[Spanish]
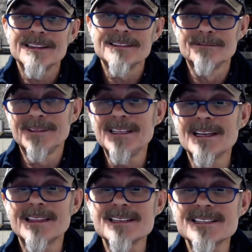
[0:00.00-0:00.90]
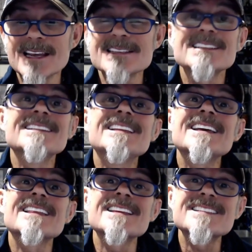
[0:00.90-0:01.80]
16,
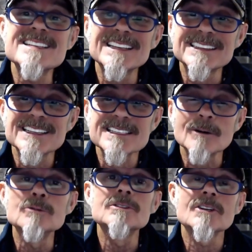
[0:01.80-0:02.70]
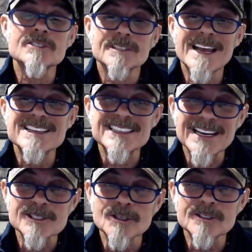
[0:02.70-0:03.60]
17 segundos
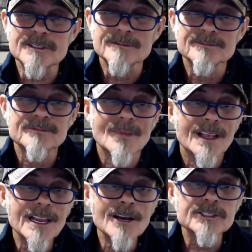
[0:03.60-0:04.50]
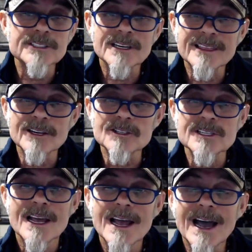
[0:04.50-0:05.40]
escasos y los
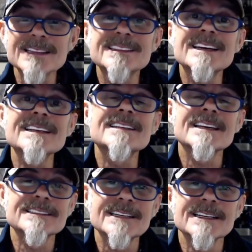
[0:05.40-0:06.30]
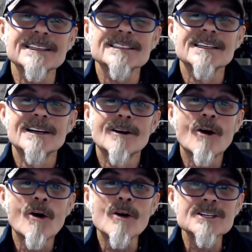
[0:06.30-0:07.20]
terceros a 33.
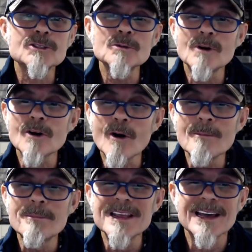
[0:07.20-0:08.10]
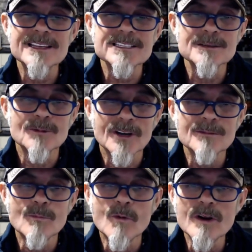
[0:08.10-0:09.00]
Ojo que estuvo complicadísimo, ¿eh?
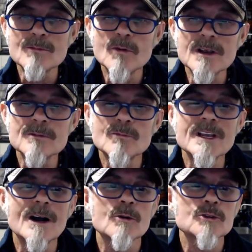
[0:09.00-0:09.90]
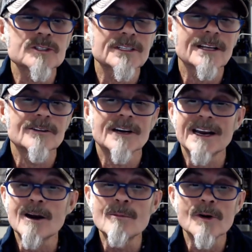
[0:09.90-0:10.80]
muy, muy, muy ajustado.
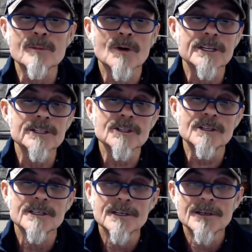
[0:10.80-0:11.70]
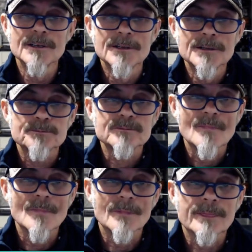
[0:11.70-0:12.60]
Ganaron por poquito.
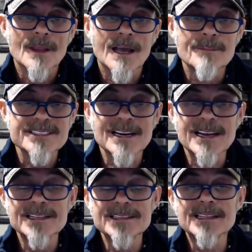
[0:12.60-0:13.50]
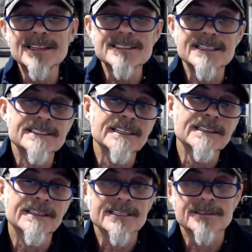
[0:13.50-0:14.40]
Además salían en tandas
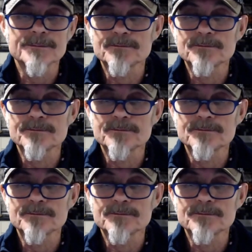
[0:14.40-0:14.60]
distintas.